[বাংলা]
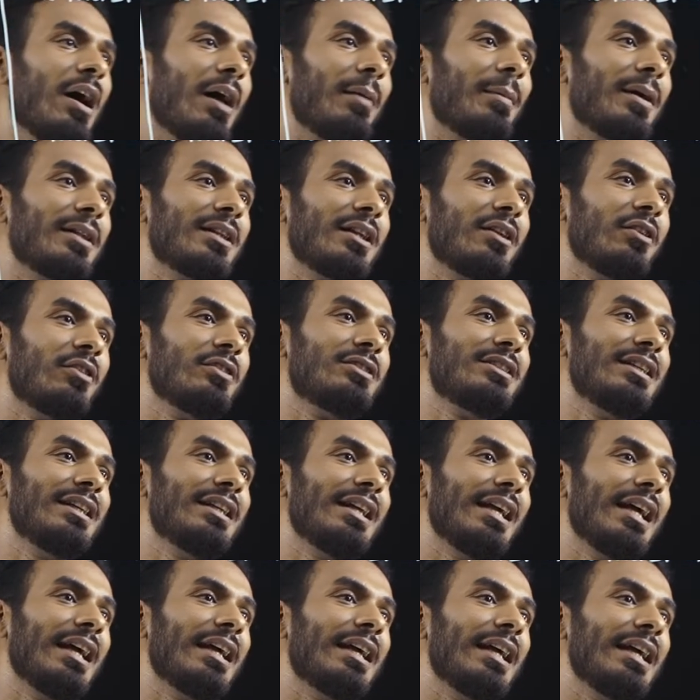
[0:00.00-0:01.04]
আমাদের হচ্ছে
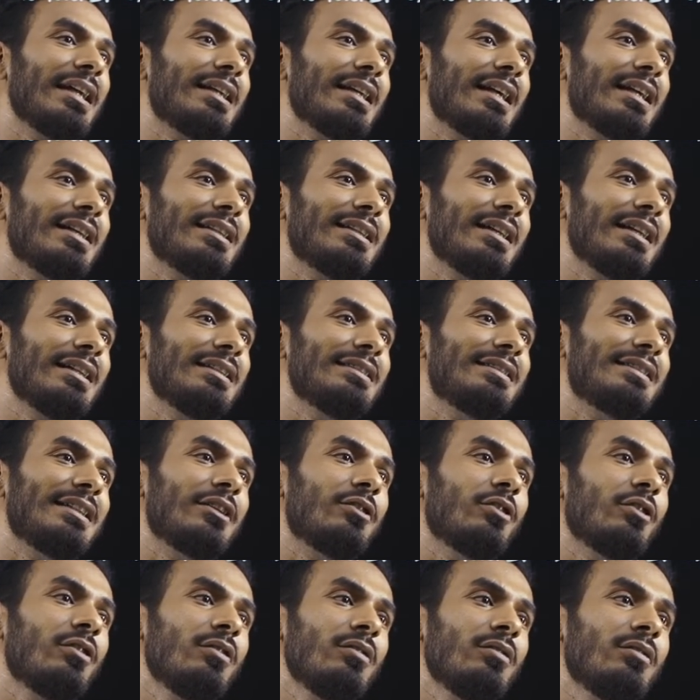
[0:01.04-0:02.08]
গিয়ে গ্রেটার দেন
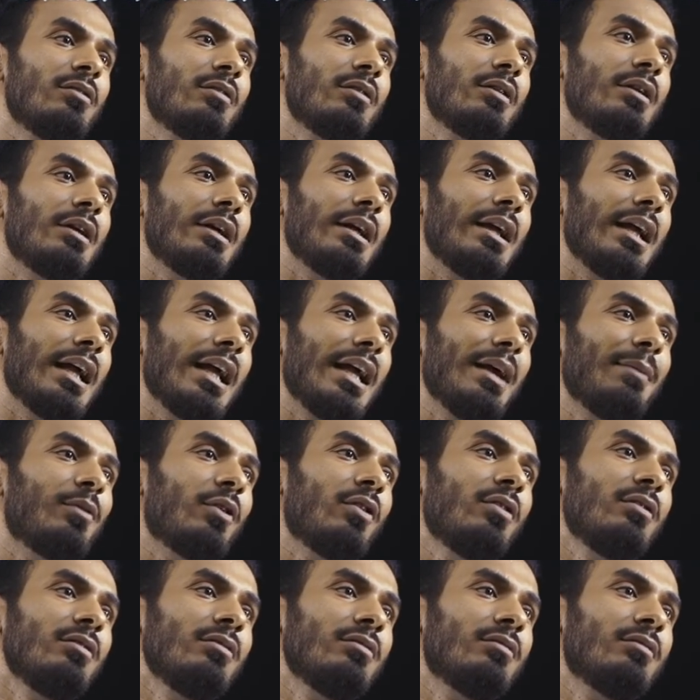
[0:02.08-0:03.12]
জিরো এবং